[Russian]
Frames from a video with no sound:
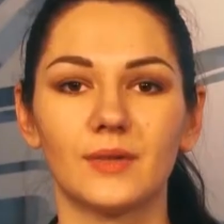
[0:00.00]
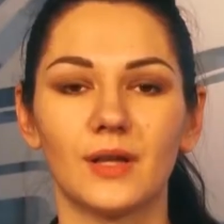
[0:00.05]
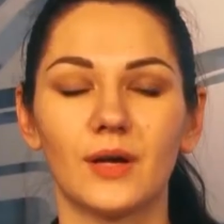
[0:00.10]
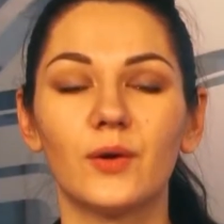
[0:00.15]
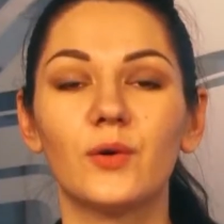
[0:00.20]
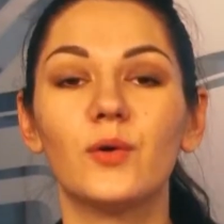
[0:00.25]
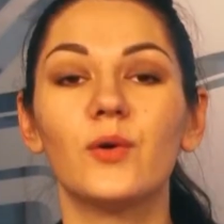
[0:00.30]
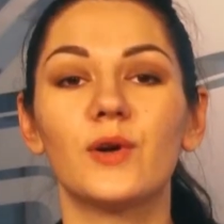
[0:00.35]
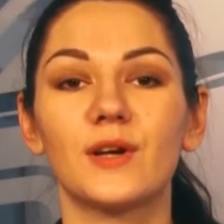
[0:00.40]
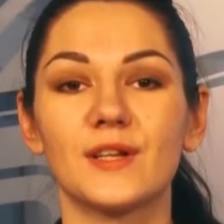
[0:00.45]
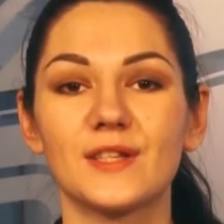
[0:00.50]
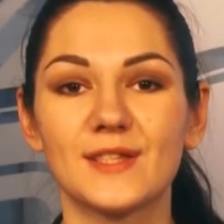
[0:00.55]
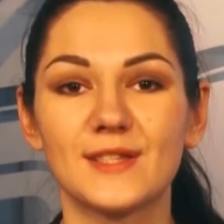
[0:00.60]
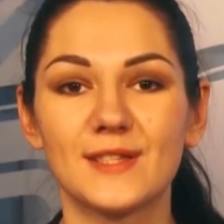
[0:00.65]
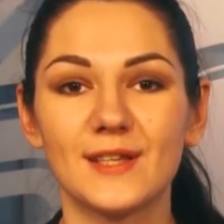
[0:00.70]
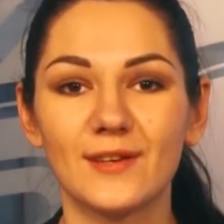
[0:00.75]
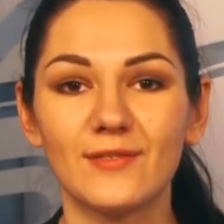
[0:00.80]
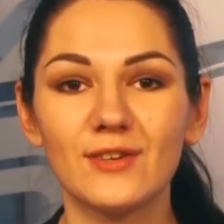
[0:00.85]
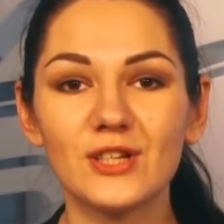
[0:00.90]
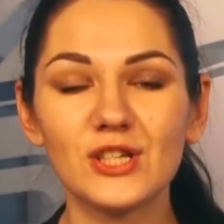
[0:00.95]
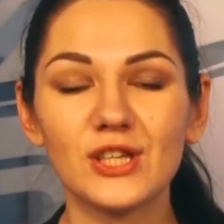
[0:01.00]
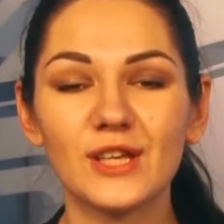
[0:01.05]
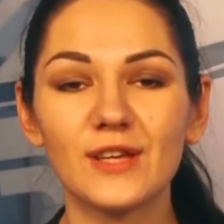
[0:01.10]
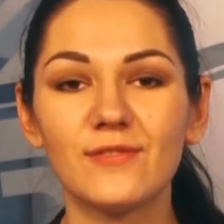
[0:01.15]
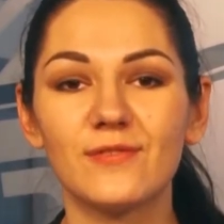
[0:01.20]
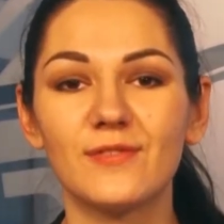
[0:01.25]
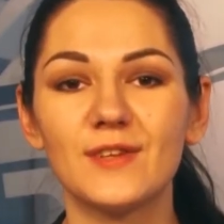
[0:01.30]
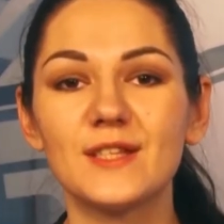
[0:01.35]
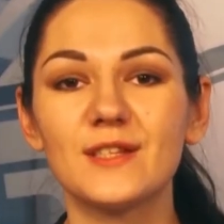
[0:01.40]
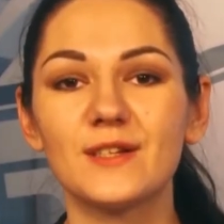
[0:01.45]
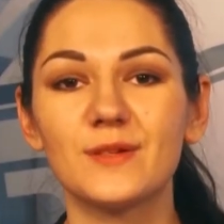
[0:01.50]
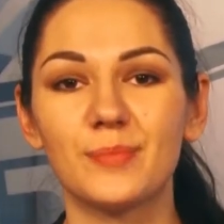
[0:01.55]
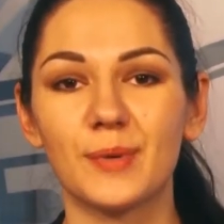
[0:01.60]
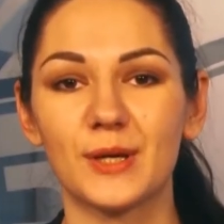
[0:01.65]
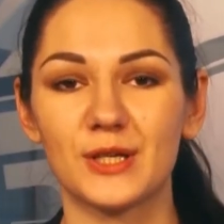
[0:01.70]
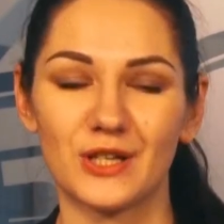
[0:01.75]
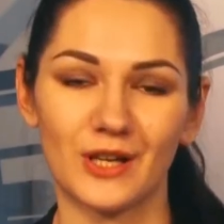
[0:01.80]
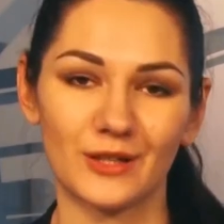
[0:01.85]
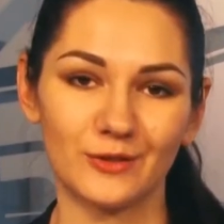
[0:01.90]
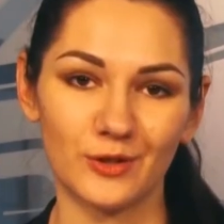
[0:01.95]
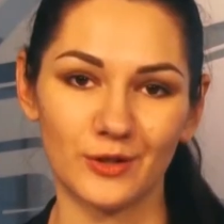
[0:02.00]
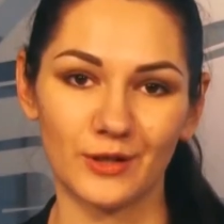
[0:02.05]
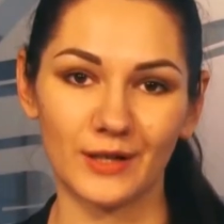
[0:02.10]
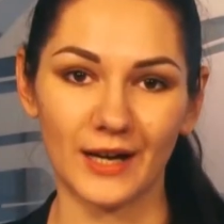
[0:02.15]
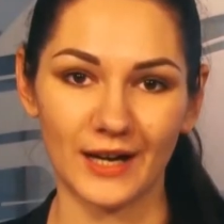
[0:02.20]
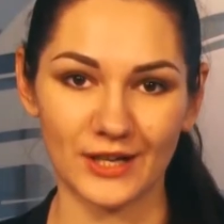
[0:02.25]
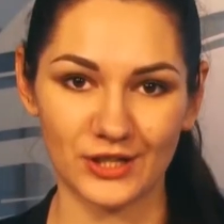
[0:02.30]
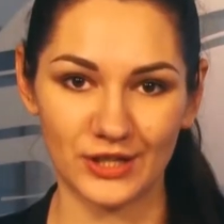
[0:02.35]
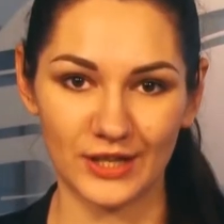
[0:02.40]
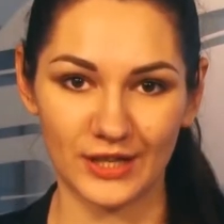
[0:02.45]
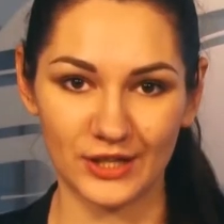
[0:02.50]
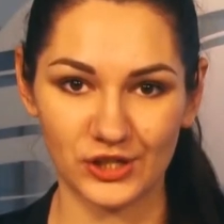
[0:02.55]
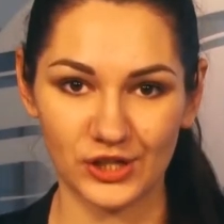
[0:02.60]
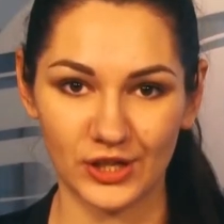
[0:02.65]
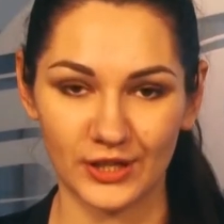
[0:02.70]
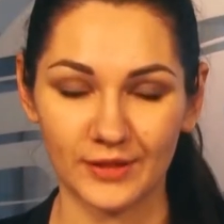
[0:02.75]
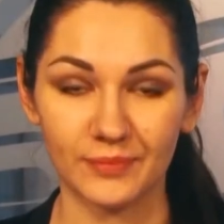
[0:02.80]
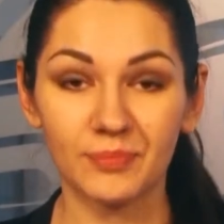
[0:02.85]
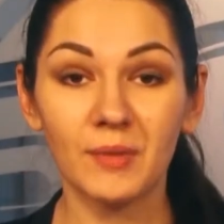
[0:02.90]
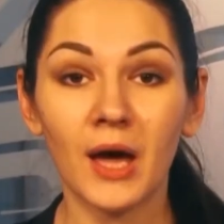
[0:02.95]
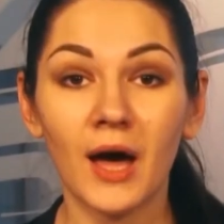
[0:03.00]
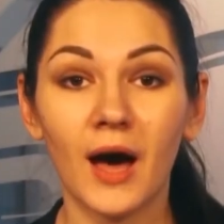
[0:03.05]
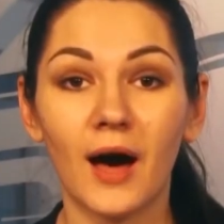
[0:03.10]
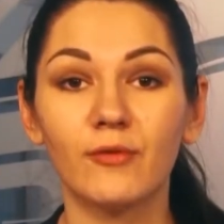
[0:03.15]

Город с телевышки видел, пожалуй, каждый арчанин.